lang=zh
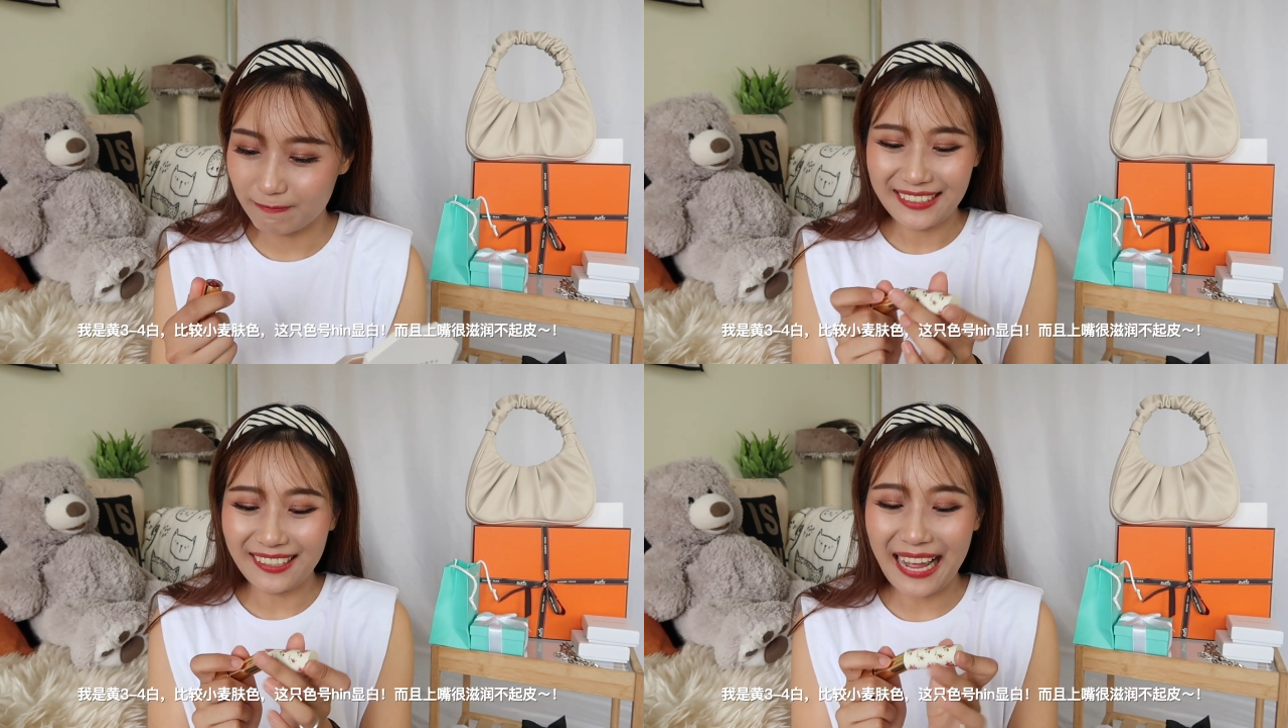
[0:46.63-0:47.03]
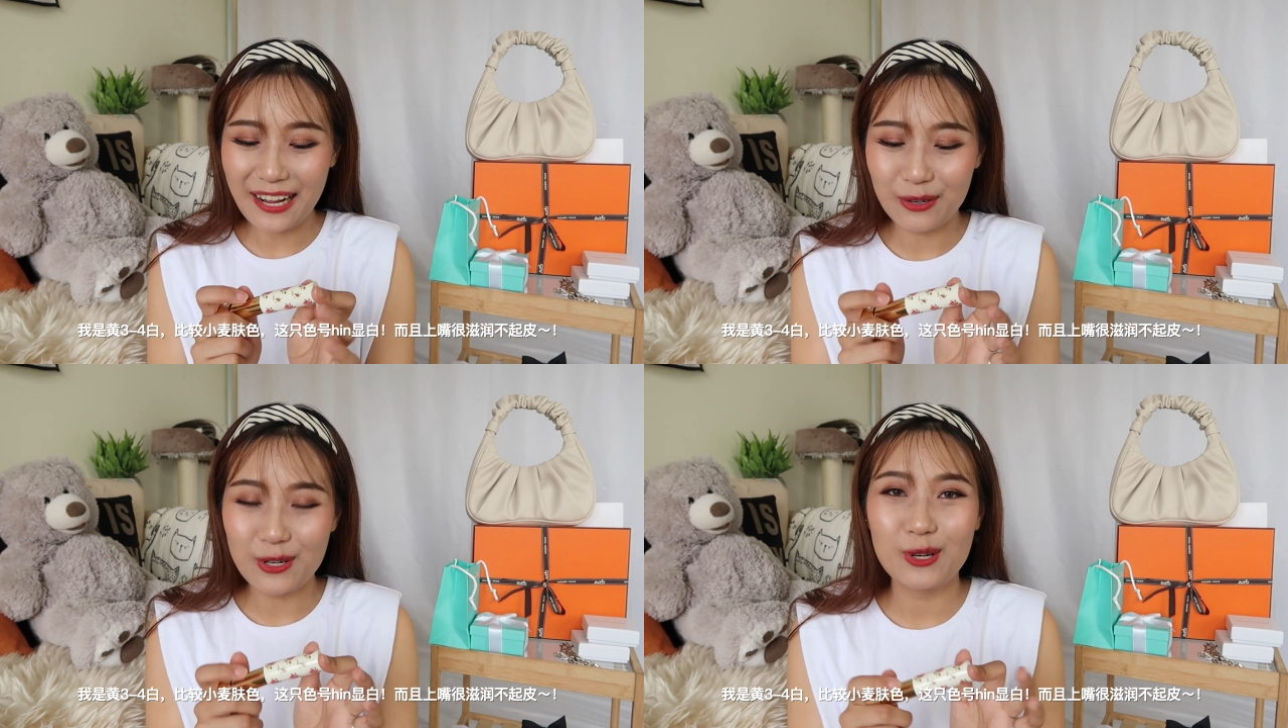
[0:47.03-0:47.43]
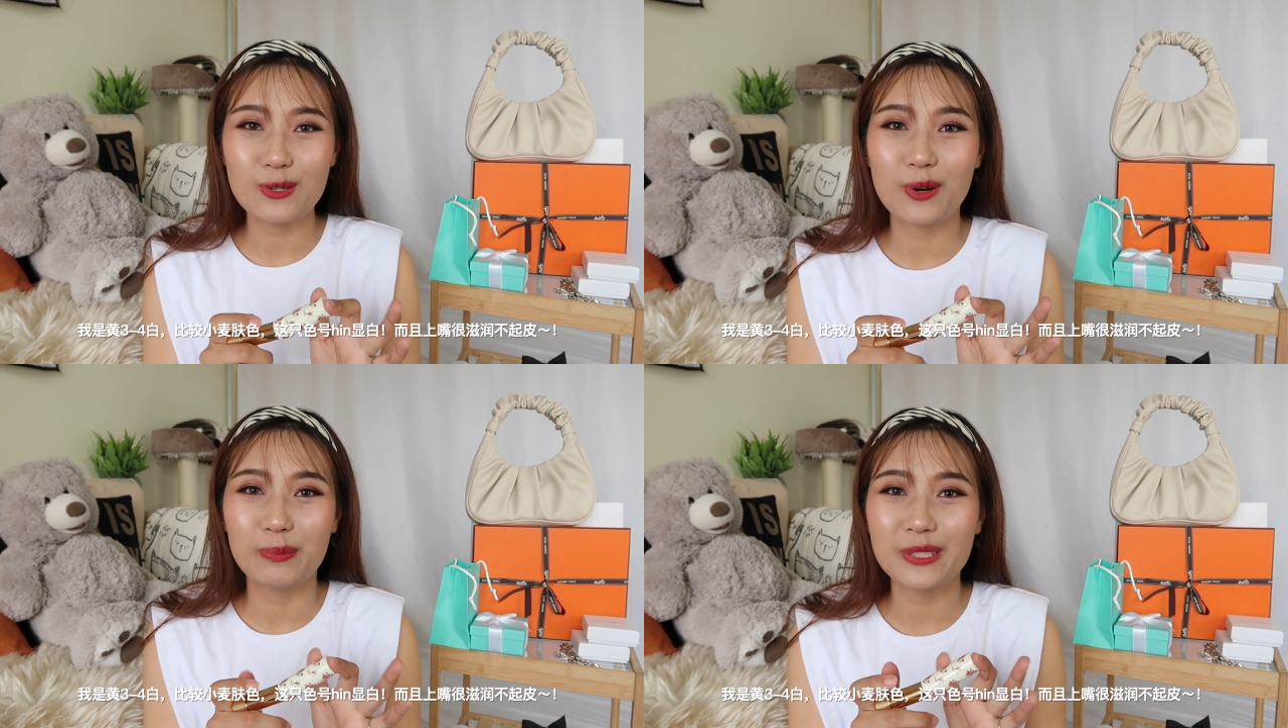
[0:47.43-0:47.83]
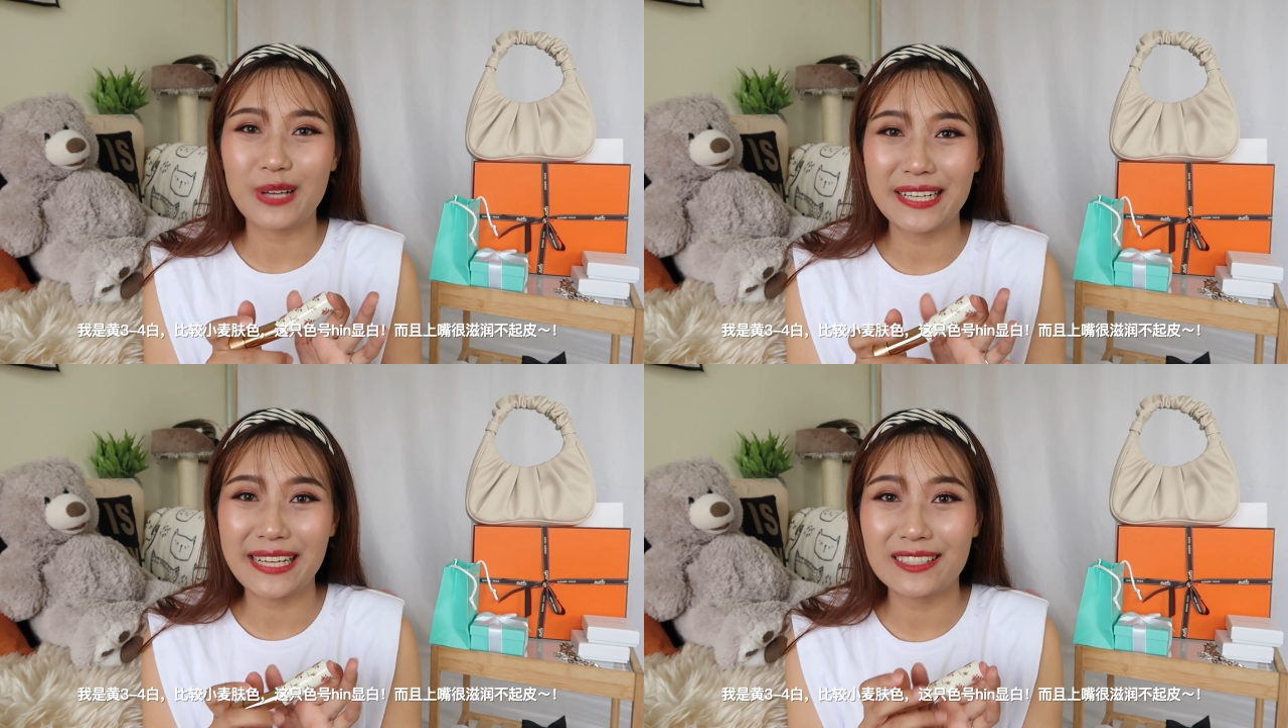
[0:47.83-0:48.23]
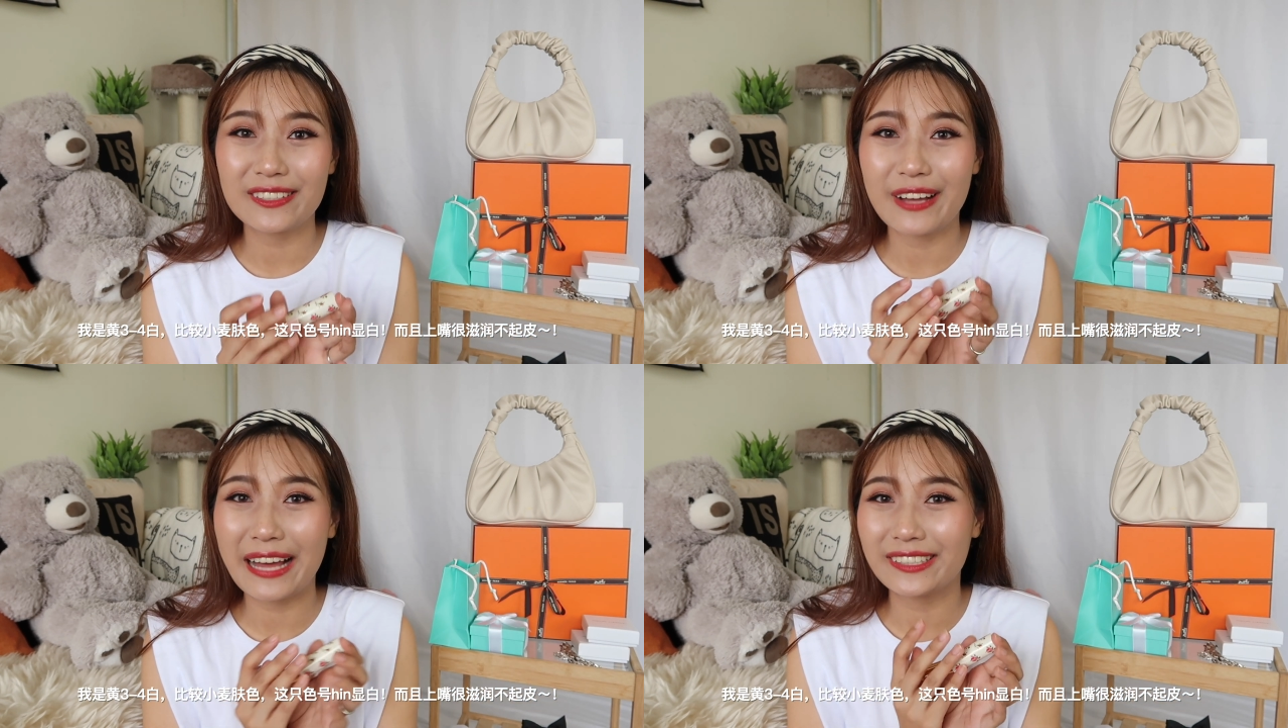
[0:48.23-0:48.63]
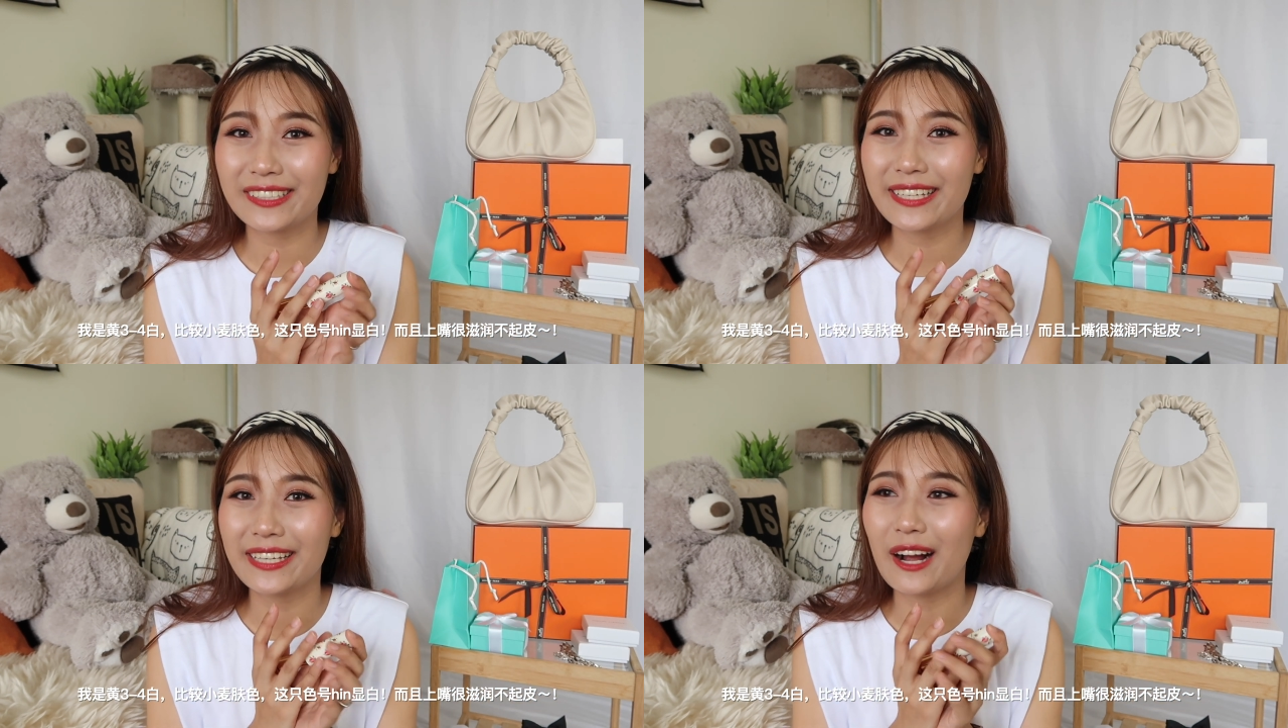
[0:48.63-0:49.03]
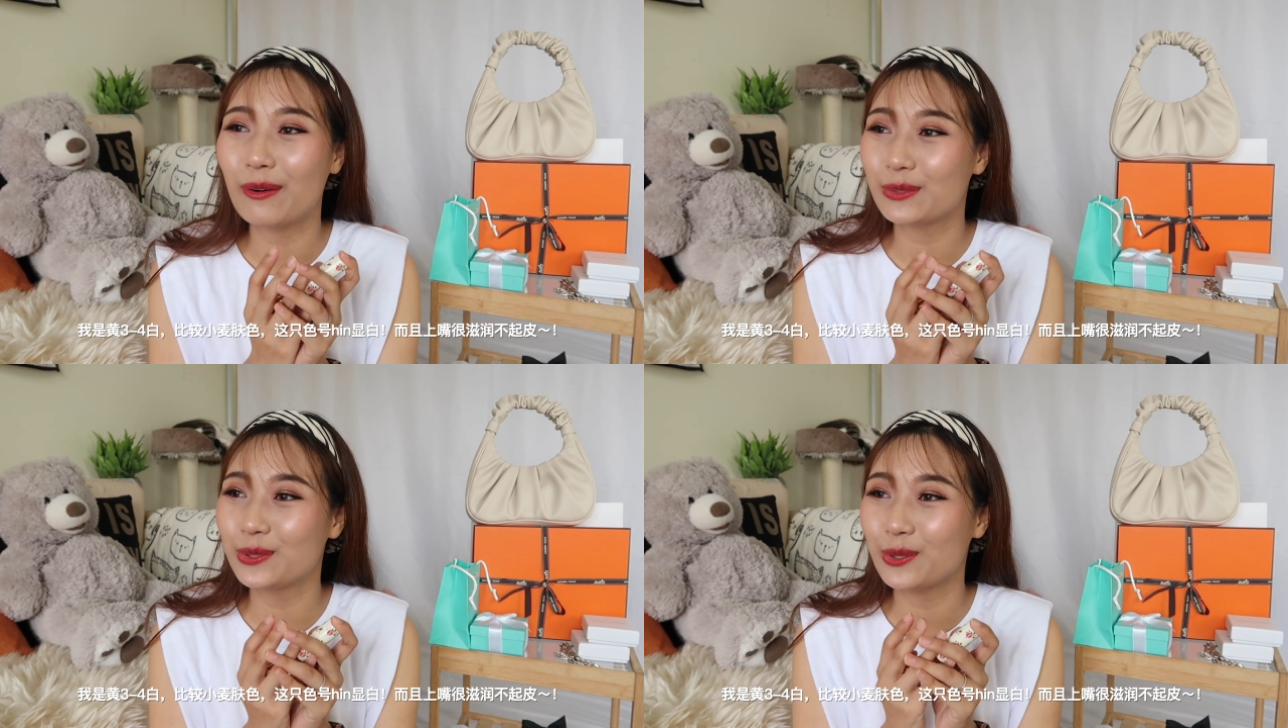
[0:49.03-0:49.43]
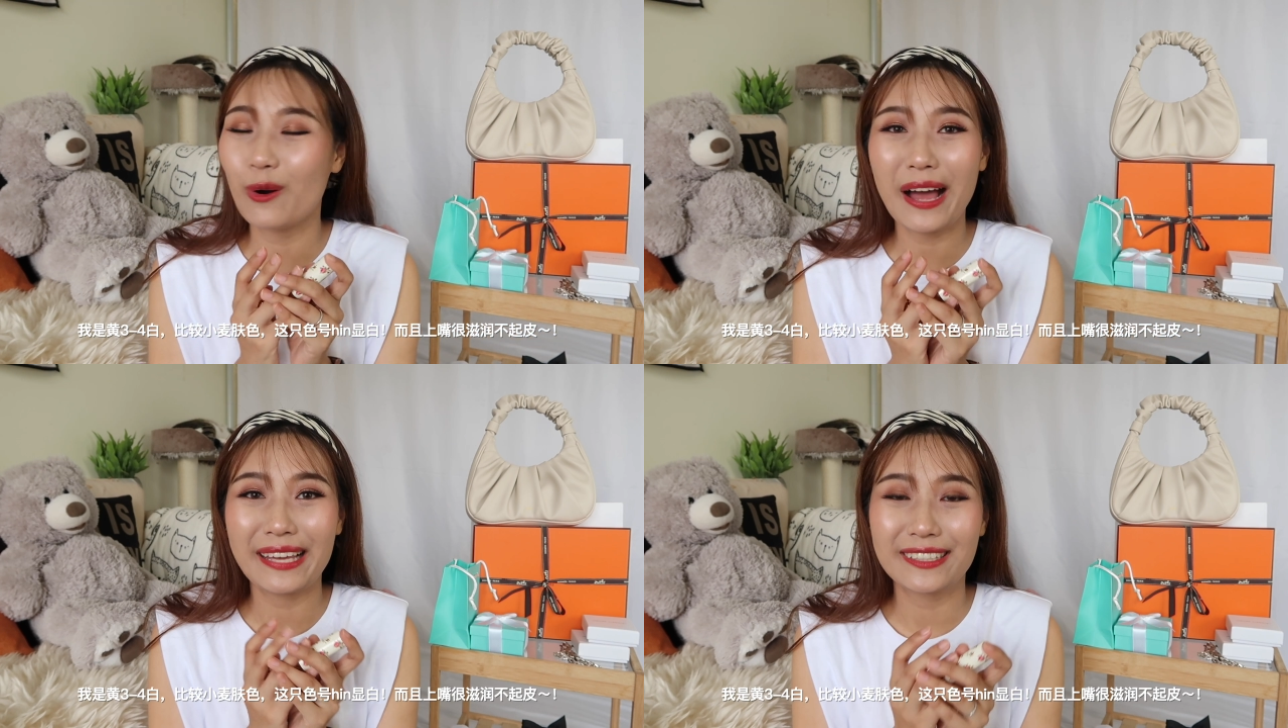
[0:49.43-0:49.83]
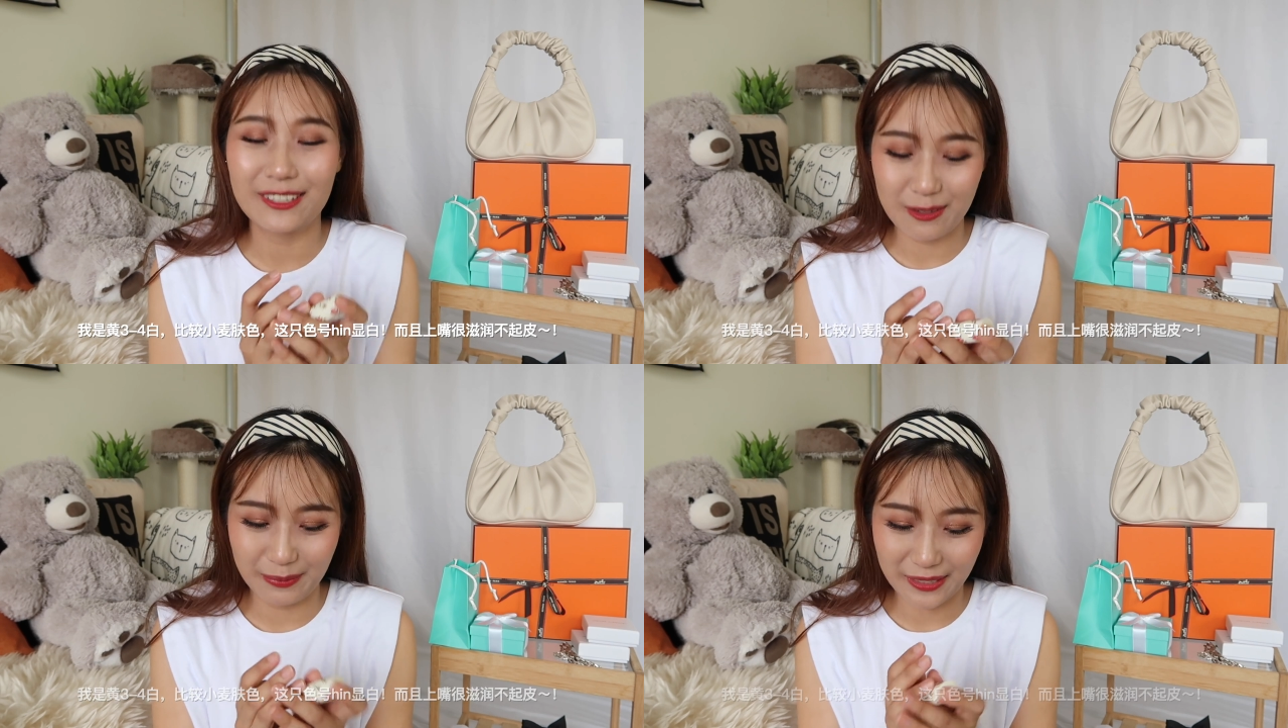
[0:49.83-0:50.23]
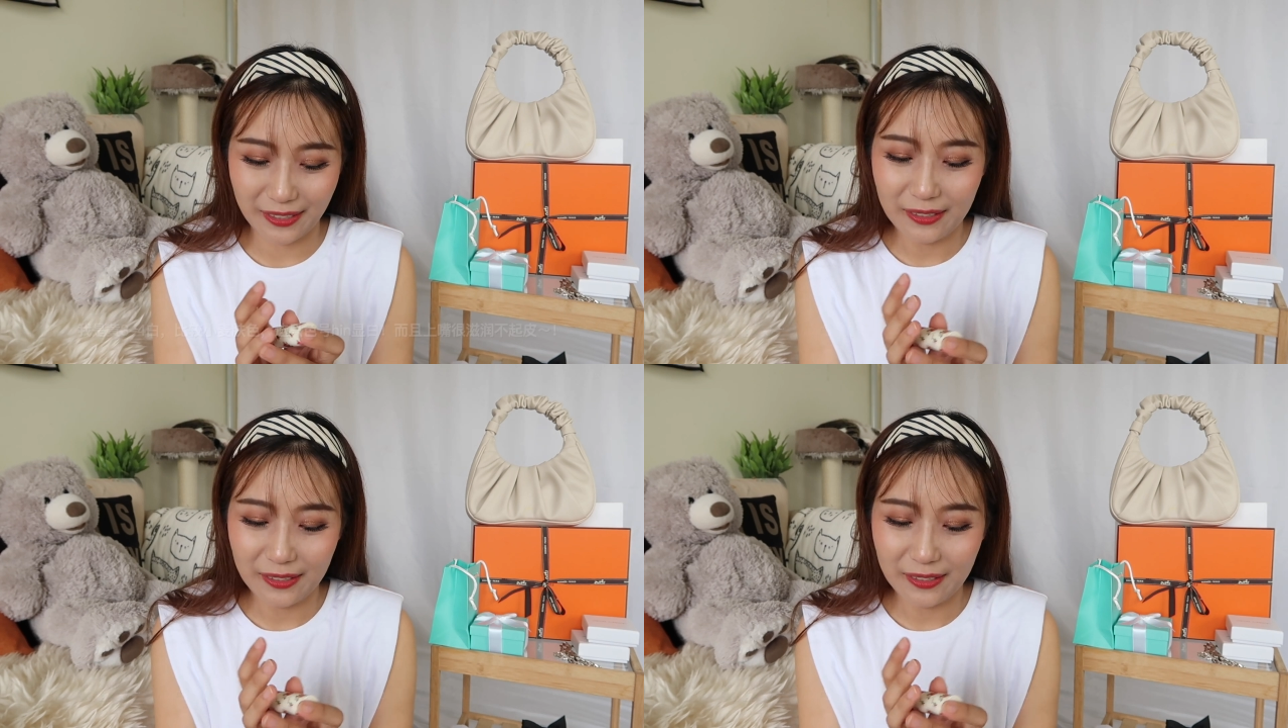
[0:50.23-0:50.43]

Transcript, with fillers: 当时他还跟我说，如果我不喜欢这颜色的话呢，可以让我去换一个什么的。